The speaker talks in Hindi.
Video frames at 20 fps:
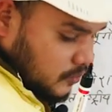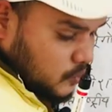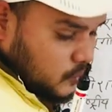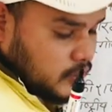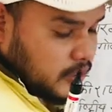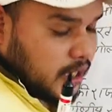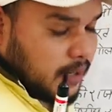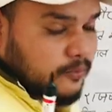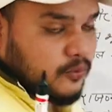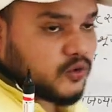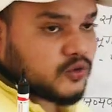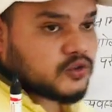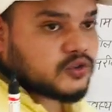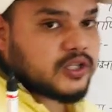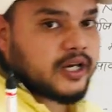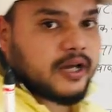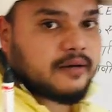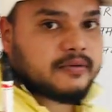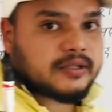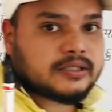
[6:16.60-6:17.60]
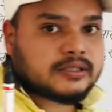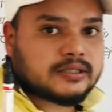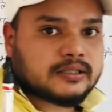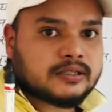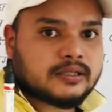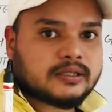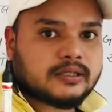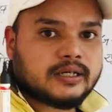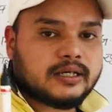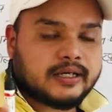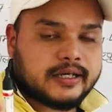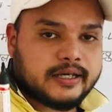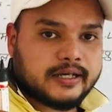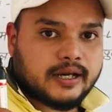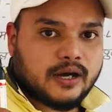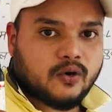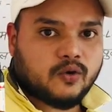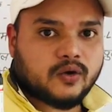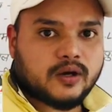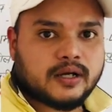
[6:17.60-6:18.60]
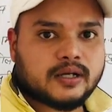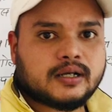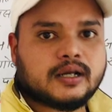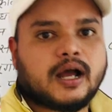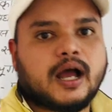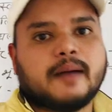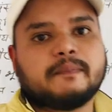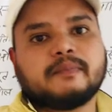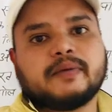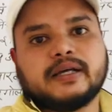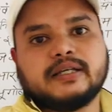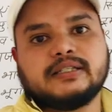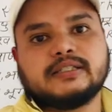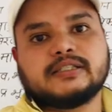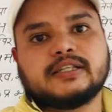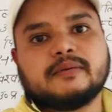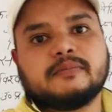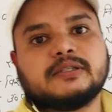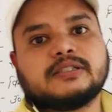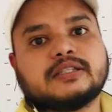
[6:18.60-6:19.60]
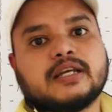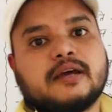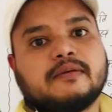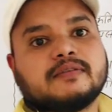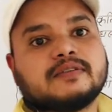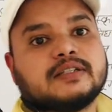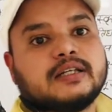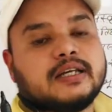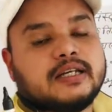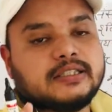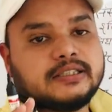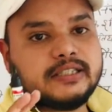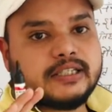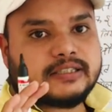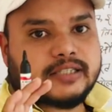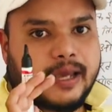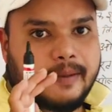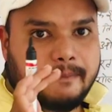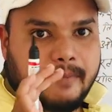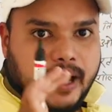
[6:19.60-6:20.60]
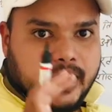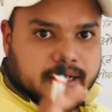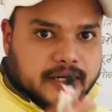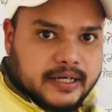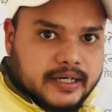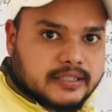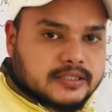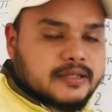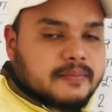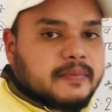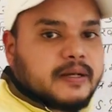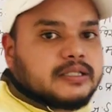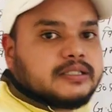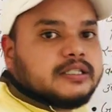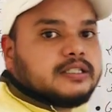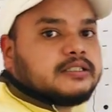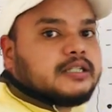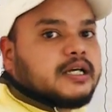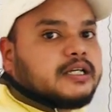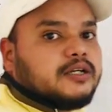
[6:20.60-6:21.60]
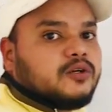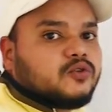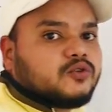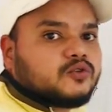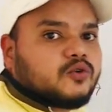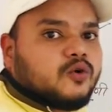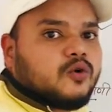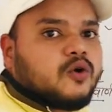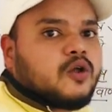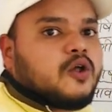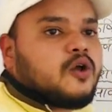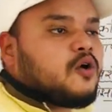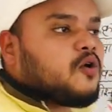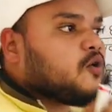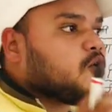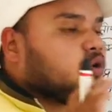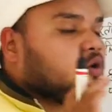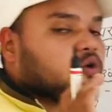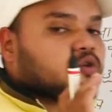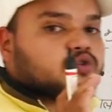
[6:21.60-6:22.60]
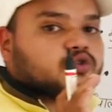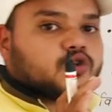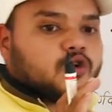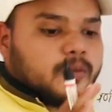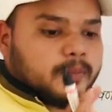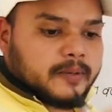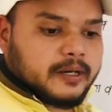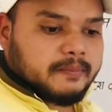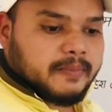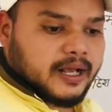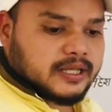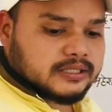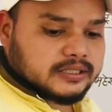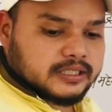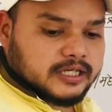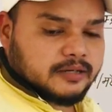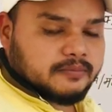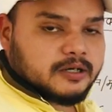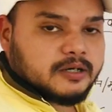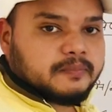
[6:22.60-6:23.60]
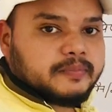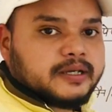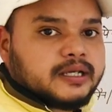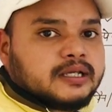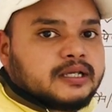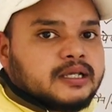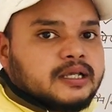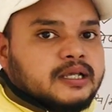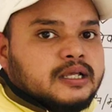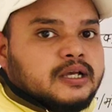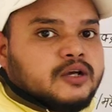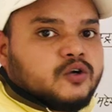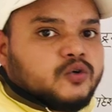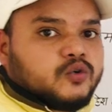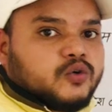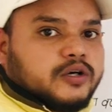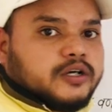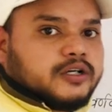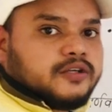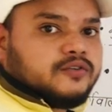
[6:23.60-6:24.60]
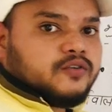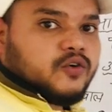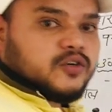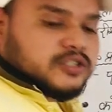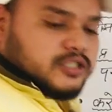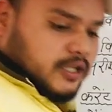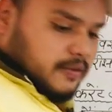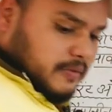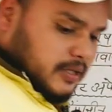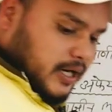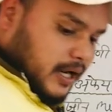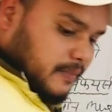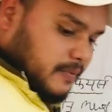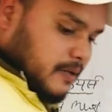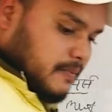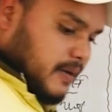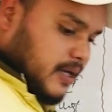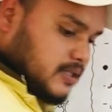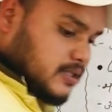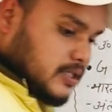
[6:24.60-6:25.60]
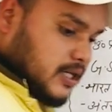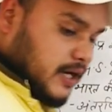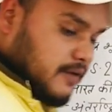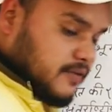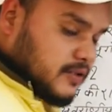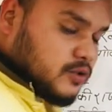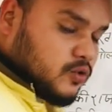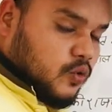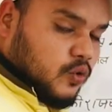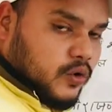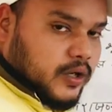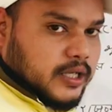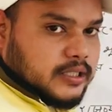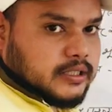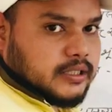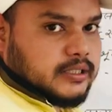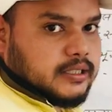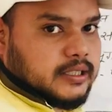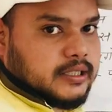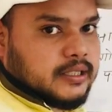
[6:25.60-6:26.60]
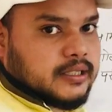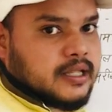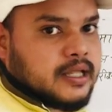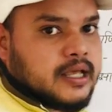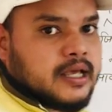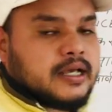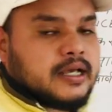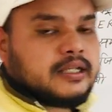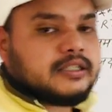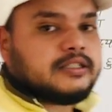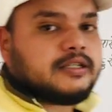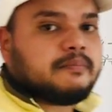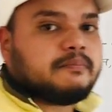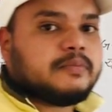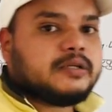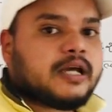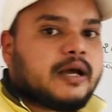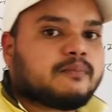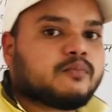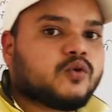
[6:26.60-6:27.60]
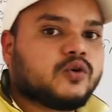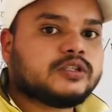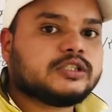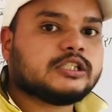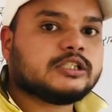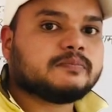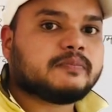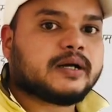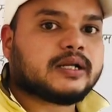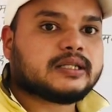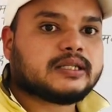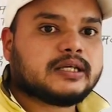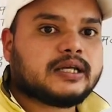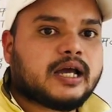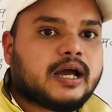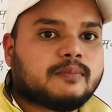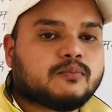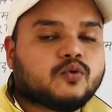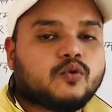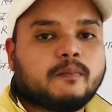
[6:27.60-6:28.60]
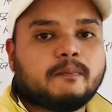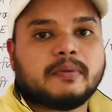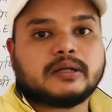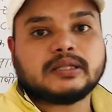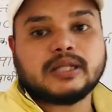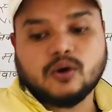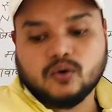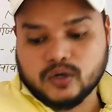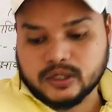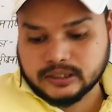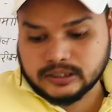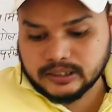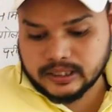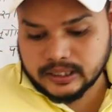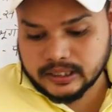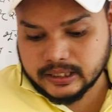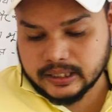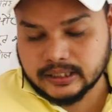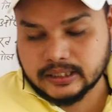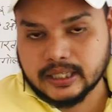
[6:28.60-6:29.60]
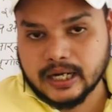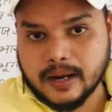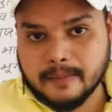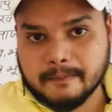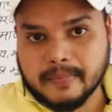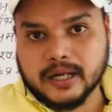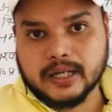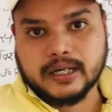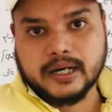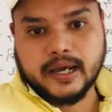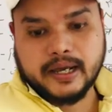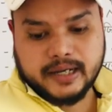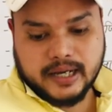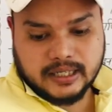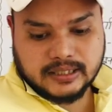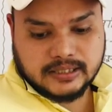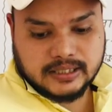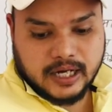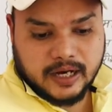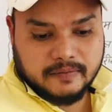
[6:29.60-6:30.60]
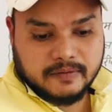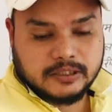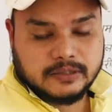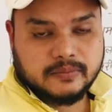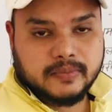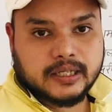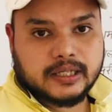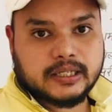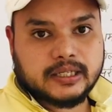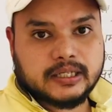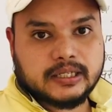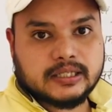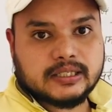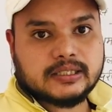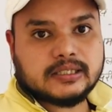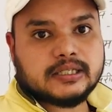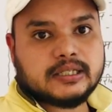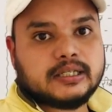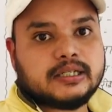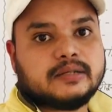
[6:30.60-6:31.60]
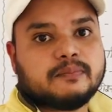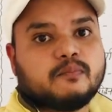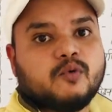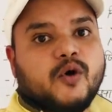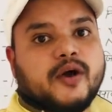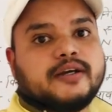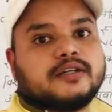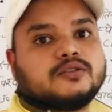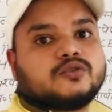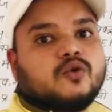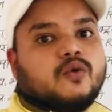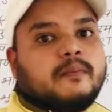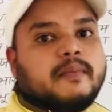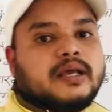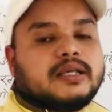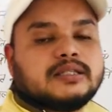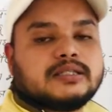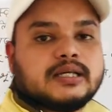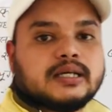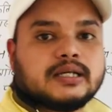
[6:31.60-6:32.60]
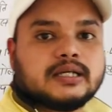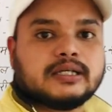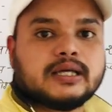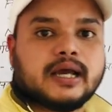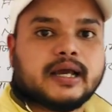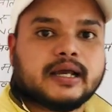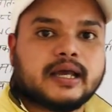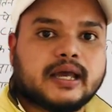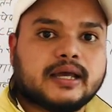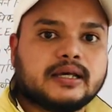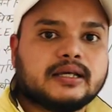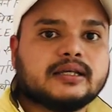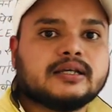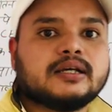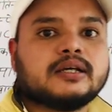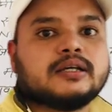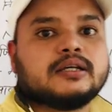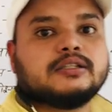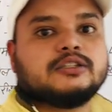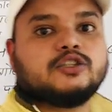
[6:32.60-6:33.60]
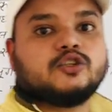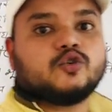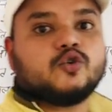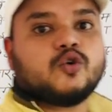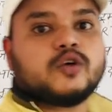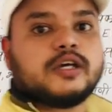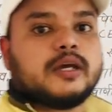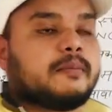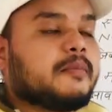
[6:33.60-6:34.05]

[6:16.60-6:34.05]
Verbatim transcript: दूं कि आपको सिलेबस लेना होगा आप कहीं से भी सिलेबस ले लीजिए चाहे मार्केट से परचेज करिए उसको और उसको अपने पास टेबल पे 24/7 आपके पास सिलेबस होना चाहिए जब भी आप कोई चीज़ पढ़ते हैं आपको पता होना चाहिए कि कितना पढ़ना है या सिलेबस में किन किन पॉइंट्स को मैंसन किया गया है जिनको कि